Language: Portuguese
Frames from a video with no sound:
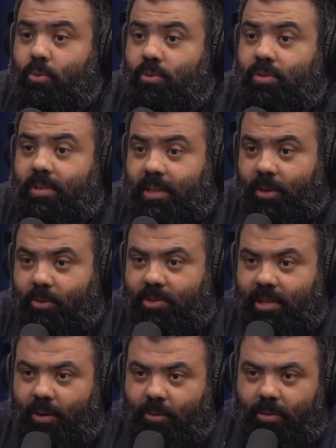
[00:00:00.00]
Mas Deus, isso.
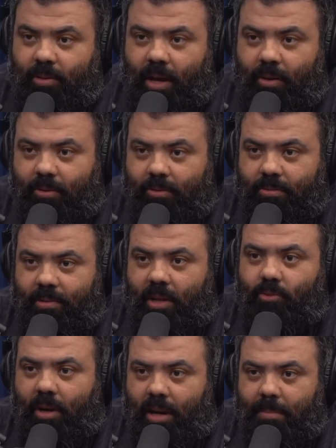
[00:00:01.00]
Deus é um, é um na
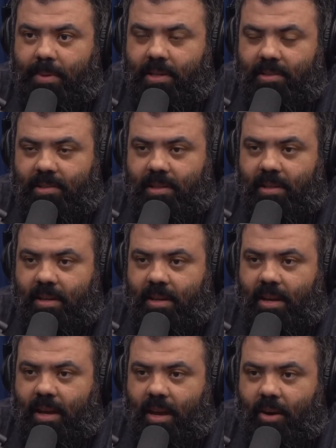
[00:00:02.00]
tua cabeça.
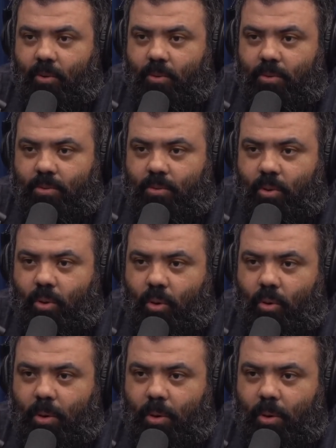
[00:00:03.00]
É um coroa